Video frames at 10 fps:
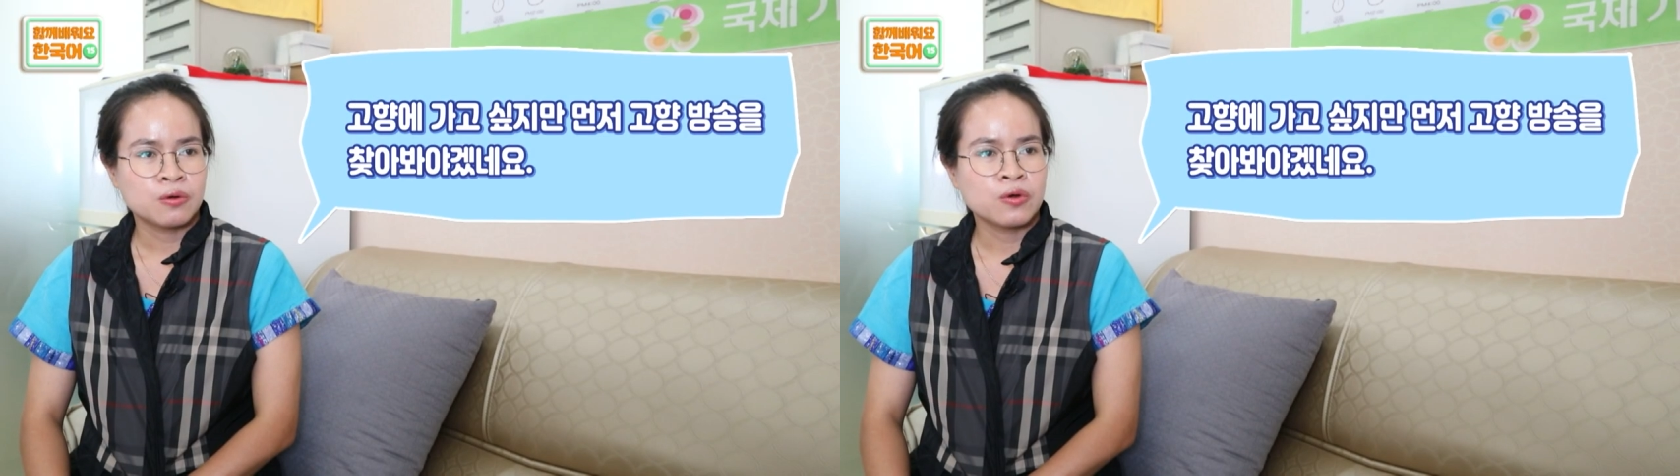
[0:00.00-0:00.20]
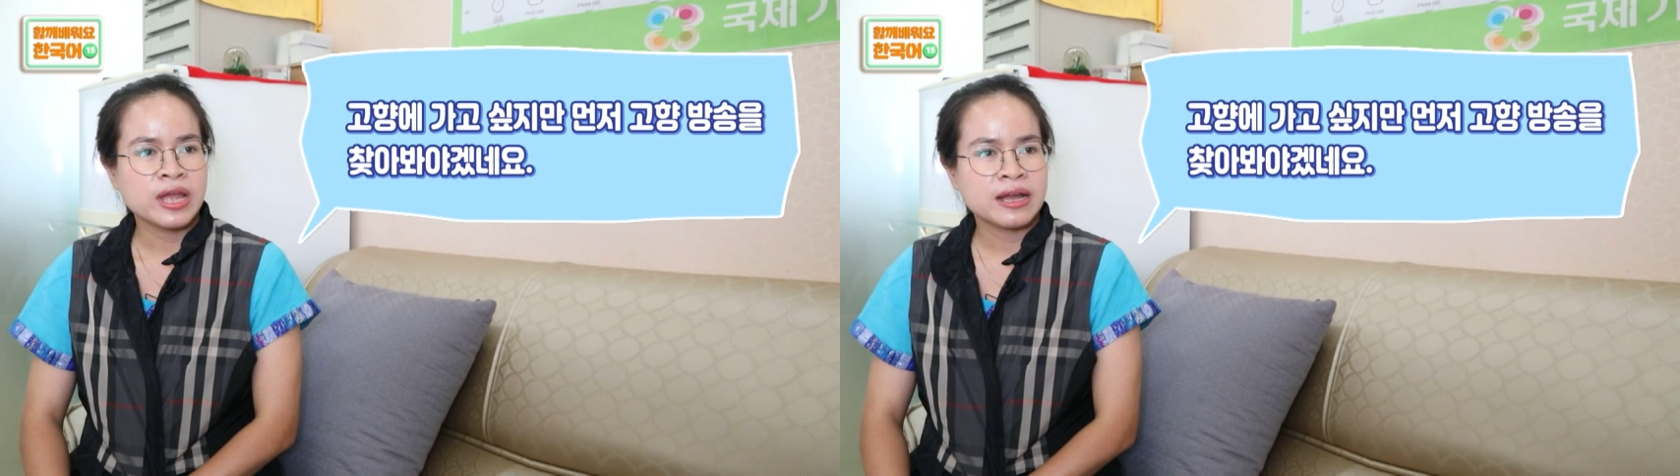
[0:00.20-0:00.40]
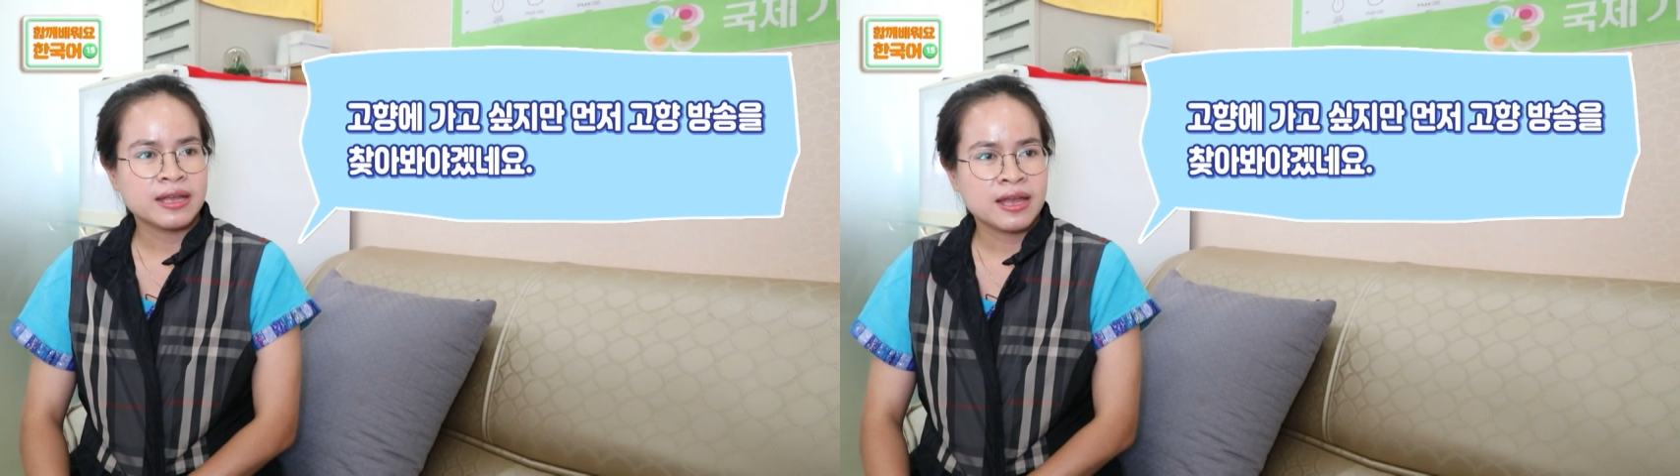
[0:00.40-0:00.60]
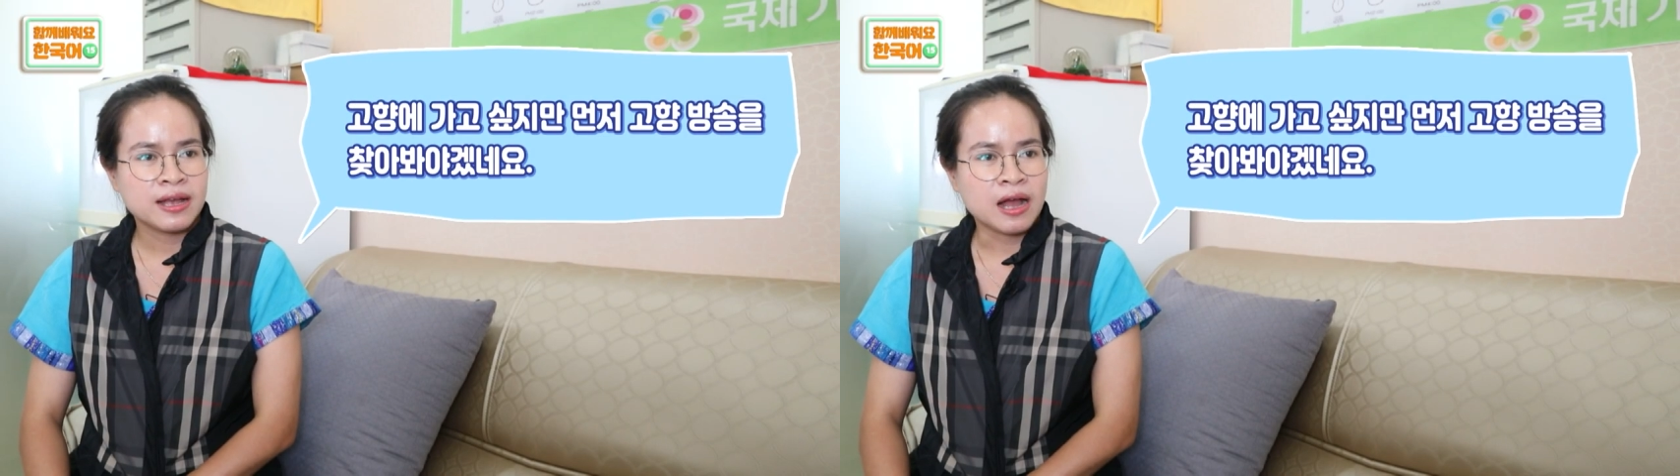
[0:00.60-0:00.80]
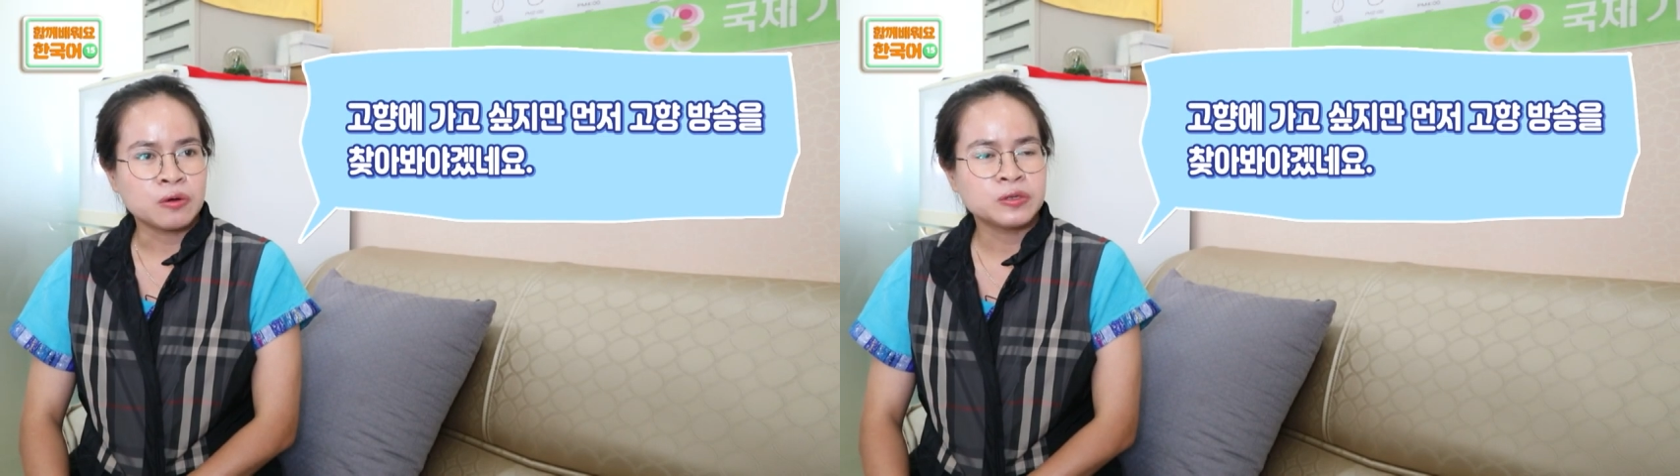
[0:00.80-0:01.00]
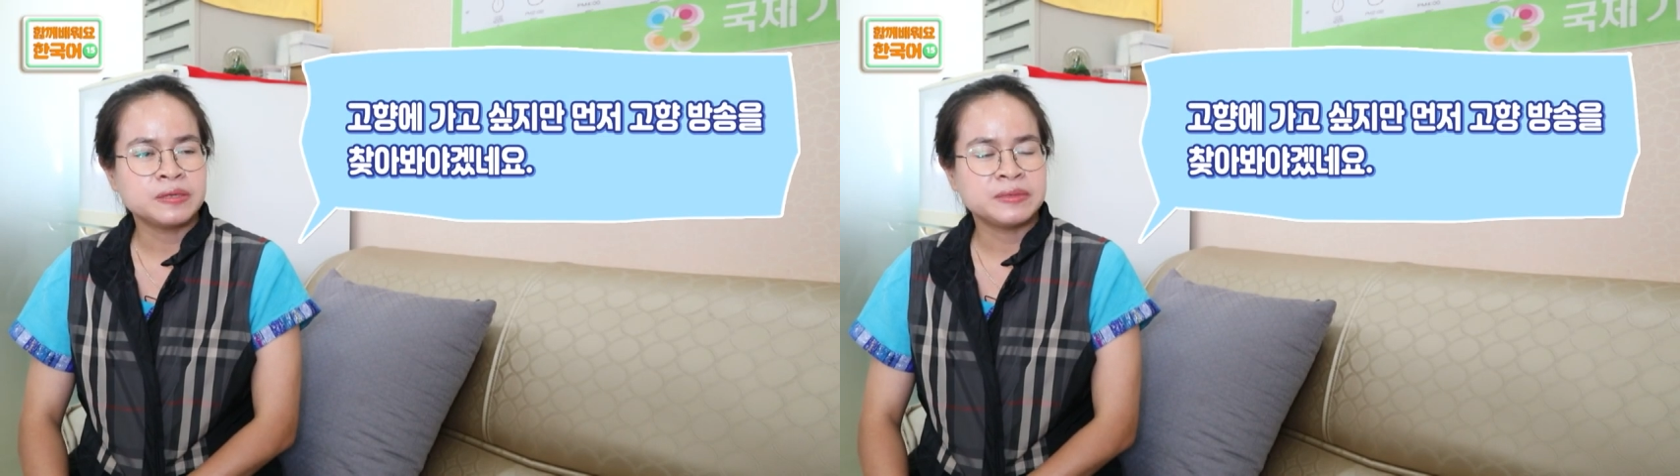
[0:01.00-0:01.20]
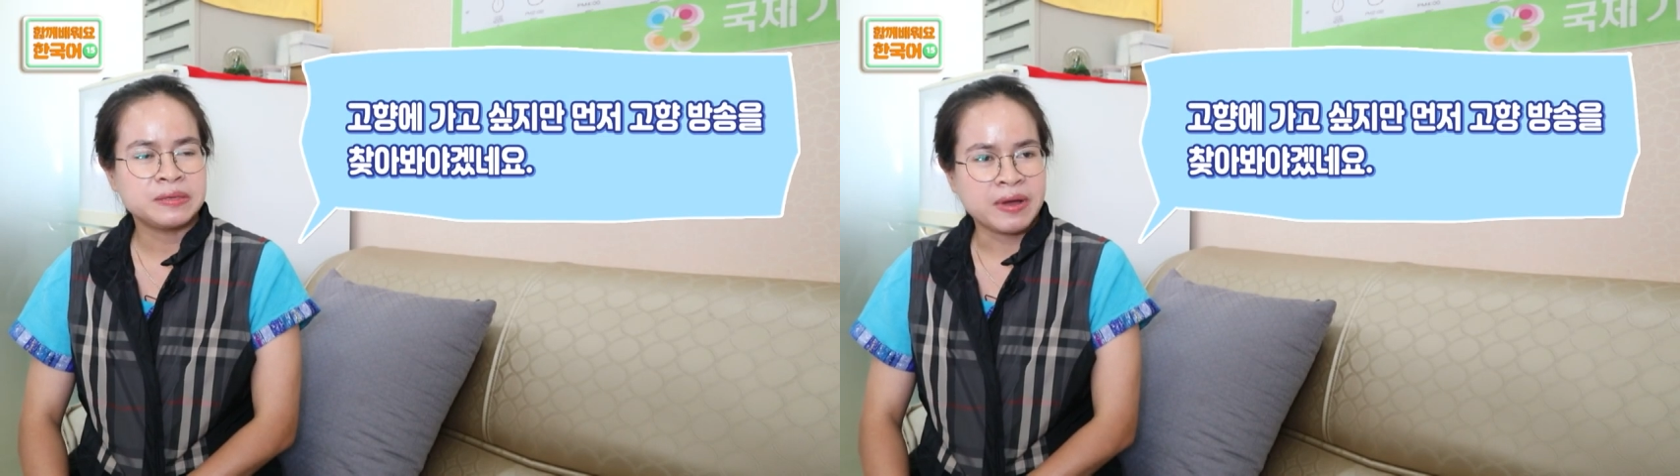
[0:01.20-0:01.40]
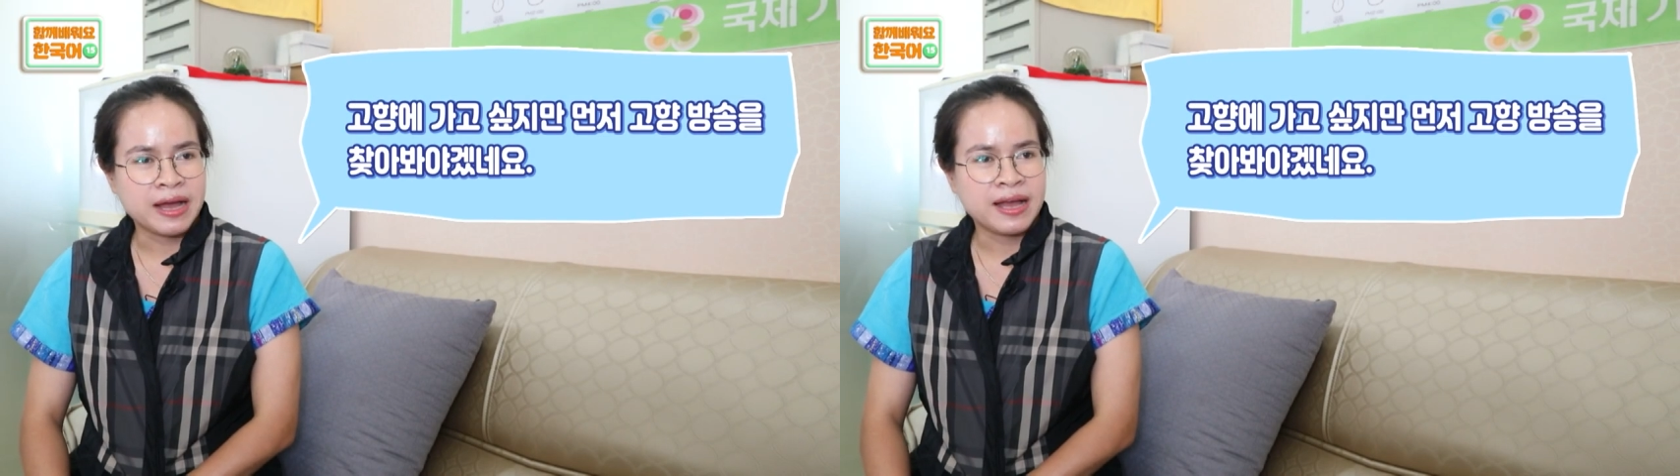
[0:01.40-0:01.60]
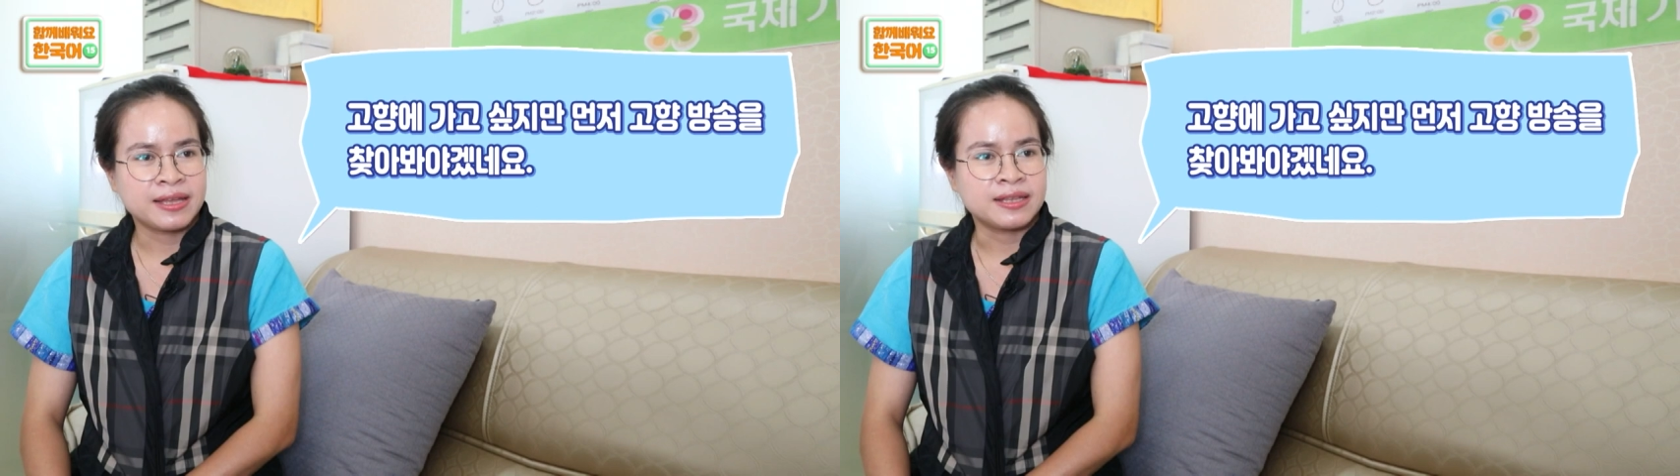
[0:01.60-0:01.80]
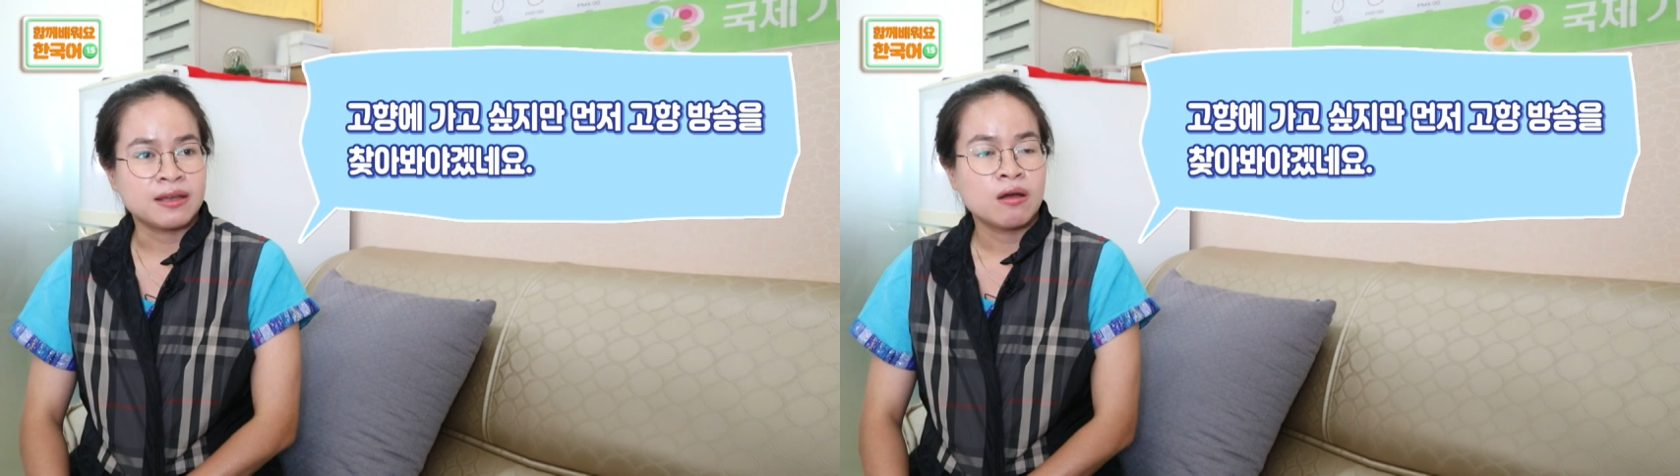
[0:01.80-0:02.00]
고향에 가고
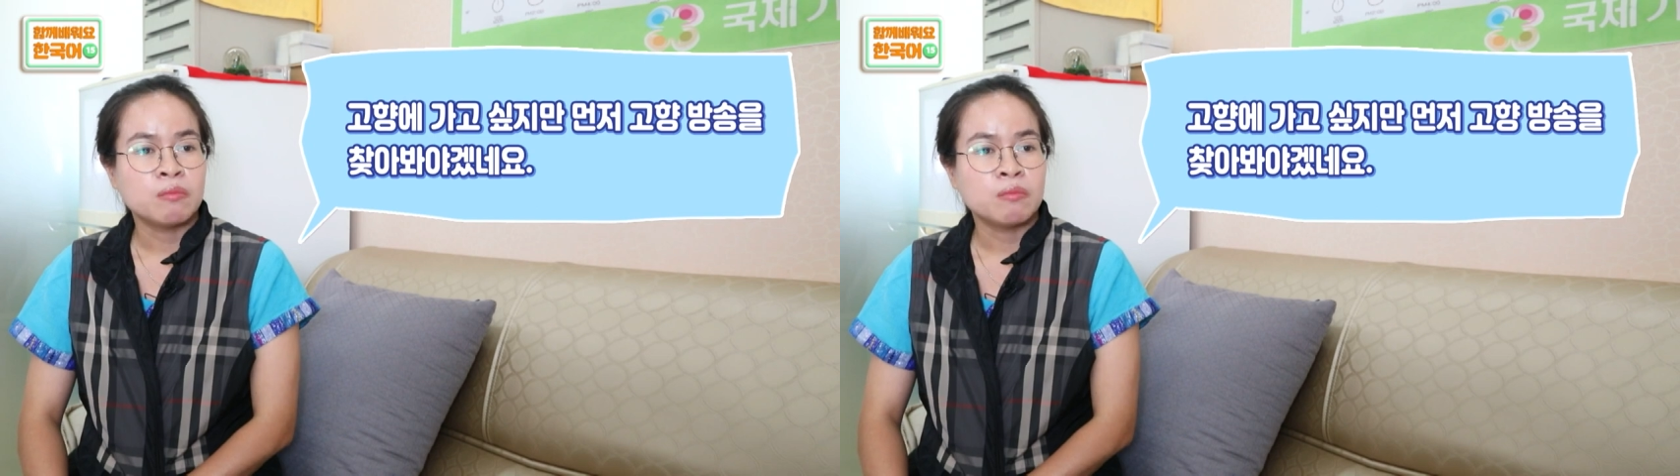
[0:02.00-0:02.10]
싶지만